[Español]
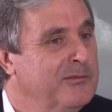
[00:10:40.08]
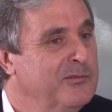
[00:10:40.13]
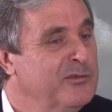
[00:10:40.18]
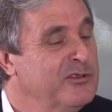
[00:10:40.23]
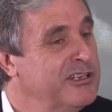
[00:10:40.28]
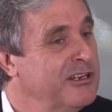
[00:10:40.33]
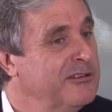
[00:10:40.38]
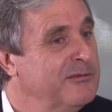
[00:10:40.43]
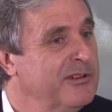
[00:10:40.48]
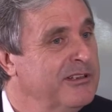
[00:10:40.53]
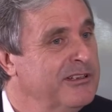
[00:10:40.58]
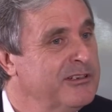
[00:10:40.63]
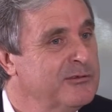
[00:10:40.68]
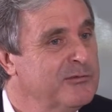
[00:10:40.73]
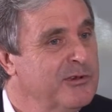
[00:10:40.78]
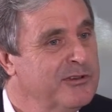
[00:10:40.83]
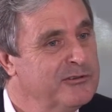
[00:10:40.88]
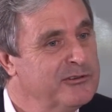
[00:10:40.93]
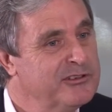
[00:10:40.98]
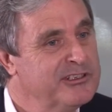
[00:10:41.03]
muchas veces
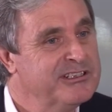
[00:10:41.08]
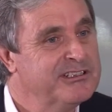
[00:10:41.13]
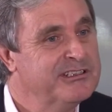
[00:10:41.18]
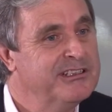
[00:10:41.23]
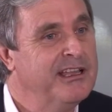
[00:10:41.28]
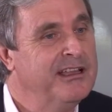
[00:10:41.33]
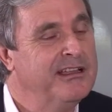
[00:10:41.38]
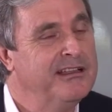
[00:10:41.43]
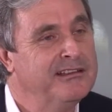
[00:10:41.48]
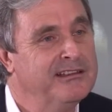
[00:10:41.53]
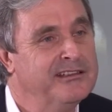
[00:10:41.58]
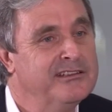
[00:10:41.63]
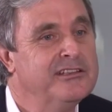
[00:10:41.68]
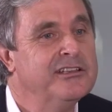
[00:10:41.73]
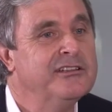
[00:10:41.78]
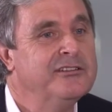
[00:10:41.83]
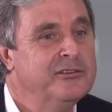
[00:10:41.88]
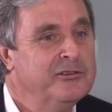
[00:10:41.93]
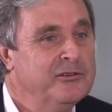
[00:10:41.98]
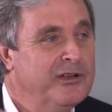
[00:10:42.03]
cuando se está
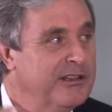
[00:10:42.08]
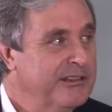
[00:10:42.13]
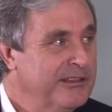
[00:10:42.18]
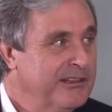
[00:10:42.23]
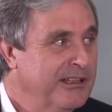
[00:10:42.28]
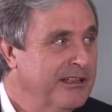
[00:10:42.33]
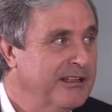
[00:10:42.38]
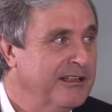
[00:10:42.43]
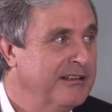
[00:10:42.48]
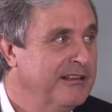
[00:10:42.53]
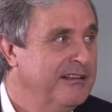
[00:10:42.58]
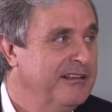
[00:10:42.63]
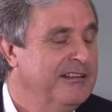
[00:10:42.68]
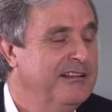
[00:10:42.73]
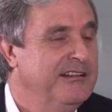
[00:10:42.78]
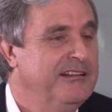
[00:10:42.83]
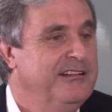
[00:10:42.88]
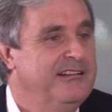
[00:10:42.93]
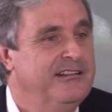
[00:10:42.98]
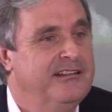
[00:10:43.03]
yendo hacia
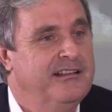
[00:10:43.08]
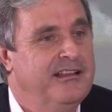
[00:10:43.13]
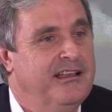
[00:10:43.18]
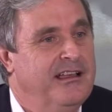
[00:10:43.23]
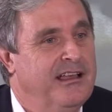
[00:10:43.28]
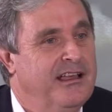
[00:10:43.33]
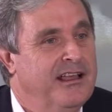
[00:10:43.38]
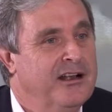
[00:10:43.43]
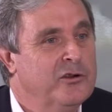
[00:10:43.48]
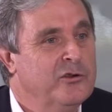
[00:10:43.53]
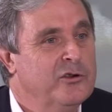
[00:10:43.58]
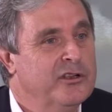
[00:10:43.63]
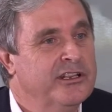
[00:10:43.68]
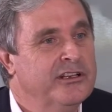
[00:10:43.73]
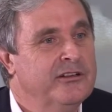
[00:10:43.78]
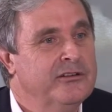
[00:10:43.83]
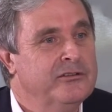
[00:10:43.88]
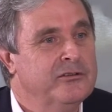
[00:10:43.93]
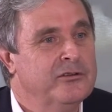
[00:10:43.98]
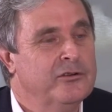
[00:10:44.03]
algo
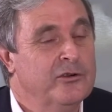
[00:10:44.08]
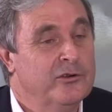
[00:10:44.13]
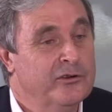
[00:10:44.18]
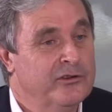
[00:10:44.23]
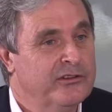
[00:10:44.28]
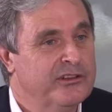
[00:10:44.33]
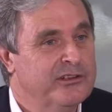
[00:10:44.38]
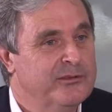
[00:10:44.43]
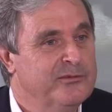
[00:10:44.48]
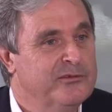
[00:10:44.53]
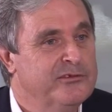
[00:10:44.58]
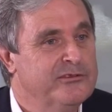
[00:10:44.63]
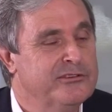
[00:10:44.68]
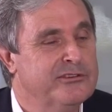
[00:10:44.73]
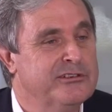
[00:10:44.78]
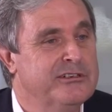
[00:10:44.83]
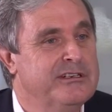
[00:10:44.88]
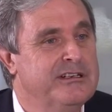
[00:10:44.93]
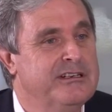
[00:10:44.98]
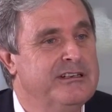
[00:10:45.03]
que no
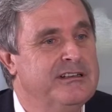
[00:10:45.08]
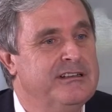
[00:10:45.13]
conocemos,